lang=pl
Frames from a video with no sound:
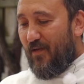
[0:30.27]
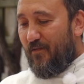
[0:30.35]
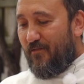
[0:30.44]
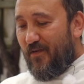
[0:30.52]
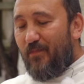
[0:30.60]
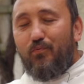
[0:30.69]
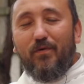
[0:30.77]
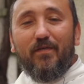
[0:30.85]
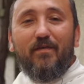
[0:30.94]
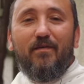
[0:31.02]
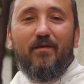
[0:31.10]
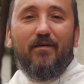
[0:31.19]

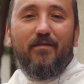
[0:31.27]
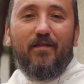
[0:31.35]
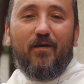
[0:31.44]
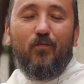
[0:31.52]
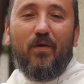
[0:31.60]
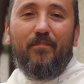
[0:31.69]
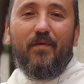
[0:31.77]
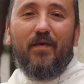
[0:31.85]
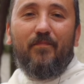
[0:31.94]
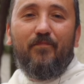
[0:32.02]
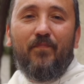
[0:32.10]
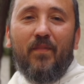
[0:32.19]
Wypłyń na
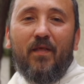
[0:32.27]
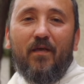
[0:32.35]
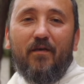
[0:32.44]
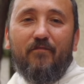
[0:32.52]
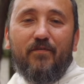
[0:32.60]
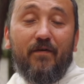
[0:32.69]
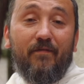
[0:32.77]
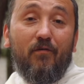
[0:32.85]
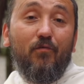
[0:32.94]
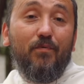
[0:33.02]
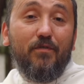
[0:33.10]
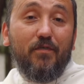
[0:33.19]
głębie.
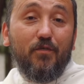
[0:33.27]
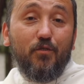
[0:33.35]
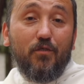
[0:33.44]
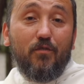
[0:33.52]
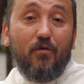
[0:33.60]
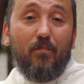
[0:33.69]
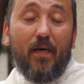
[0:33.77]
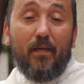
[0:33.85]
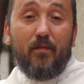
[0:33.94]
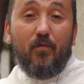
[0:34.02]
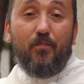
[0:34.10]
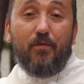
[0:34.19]
Wydawałoby się, że to
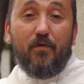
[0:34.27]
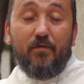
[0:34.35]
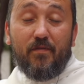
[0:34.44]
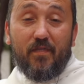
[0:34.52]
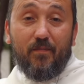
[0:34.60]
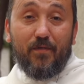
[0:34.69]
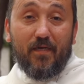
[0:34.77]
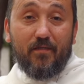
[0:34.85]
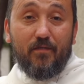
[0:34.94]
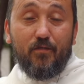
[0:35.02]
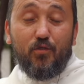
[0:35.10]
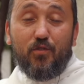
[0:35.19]
bardzo proste,
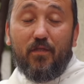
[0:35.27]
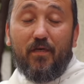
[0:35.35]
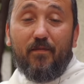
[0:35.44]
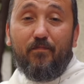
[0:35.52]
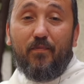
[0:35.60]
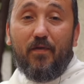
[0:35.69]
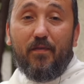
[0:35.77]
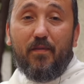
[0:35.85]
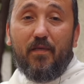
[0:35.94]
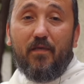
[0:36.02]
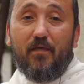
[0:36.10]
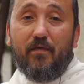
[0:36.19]
praktyczne
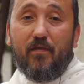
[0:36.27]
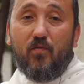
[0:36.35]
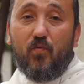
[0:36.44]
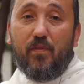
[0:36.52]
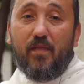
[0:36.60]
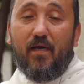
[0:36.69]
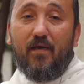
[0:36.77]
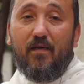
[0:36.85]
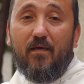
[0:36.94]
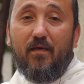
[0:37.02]
polecenie Jezusa,